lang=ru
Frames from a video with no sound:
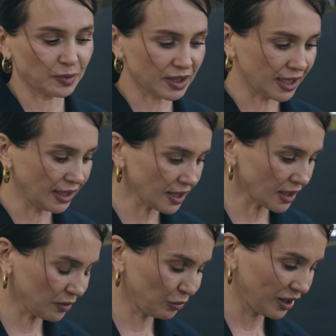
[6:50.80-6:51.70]

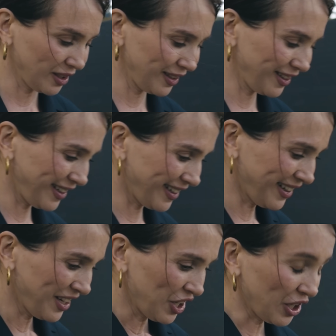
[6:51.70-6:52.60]
специалистами
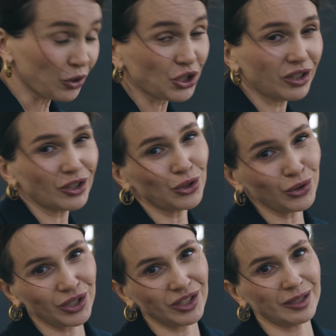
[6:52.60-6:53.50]
и я очень
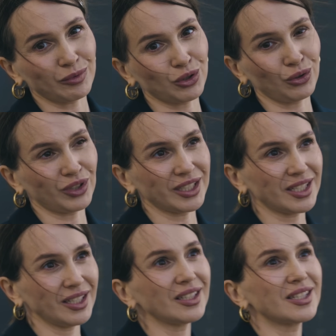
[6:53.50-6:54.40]
горжусь этим, что в
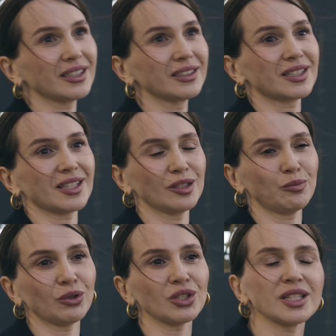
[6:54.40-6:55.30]
России делается не
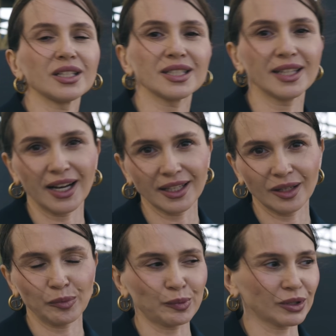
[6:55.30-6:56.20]
просто
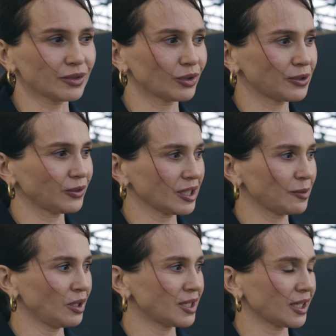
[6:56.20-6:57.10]
здание по производству
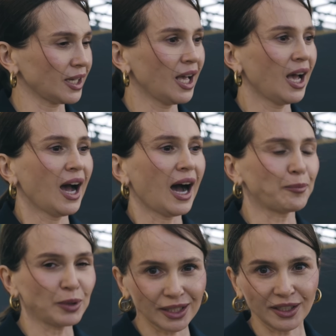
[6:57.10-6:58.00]
косметики,
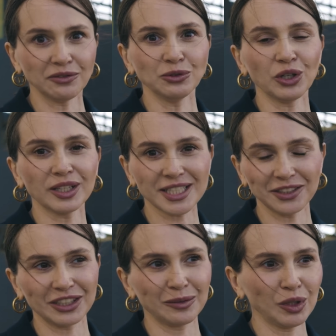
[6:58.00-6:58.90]
а передовое,
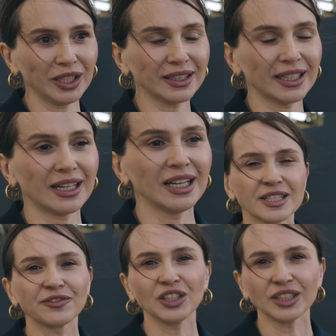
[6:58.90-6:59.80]
современное,
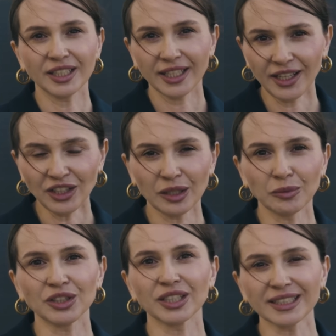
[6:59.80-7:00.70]
с
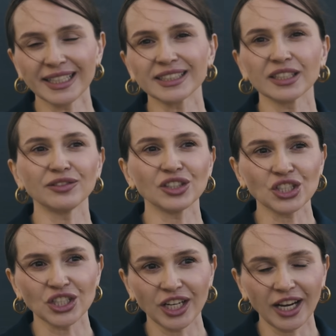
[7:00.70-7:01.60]
внедрением интернета
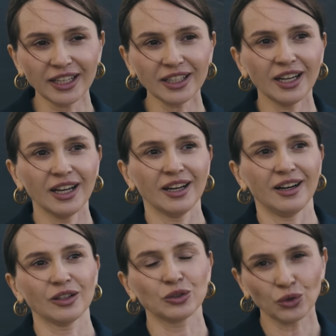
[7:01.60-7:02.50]
вещей,
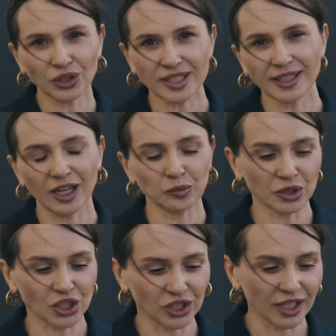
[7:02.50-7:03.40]
а кто не знает,
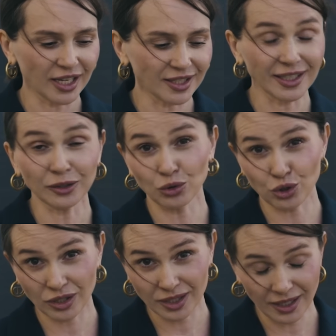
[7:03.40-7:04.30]
прочитайте. Я тоже не